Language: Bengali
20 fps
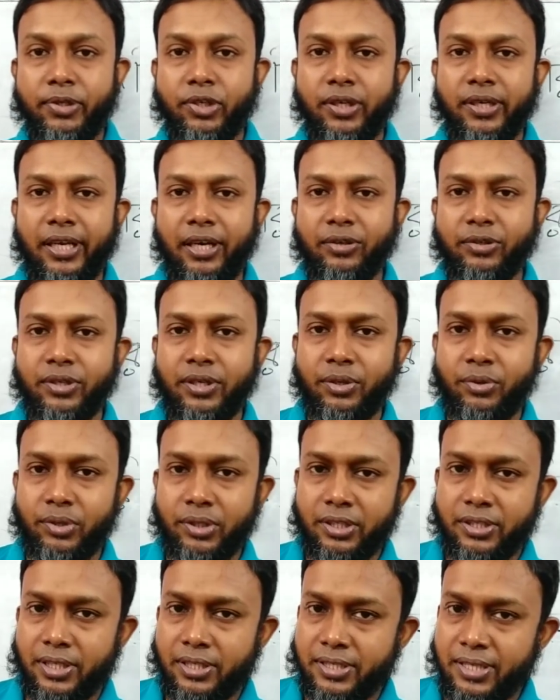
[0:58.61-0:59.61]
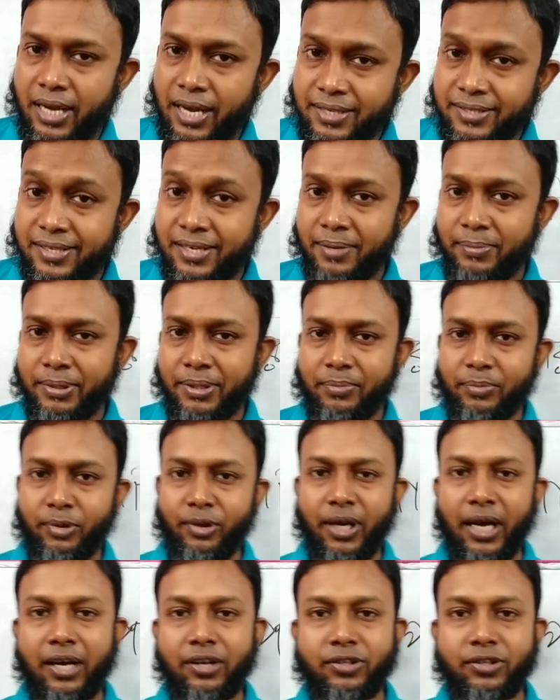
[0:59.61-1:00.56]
বিষয় নিয়ে আলোচনা করতে যাচ্ছি আজকের আমাদের মূল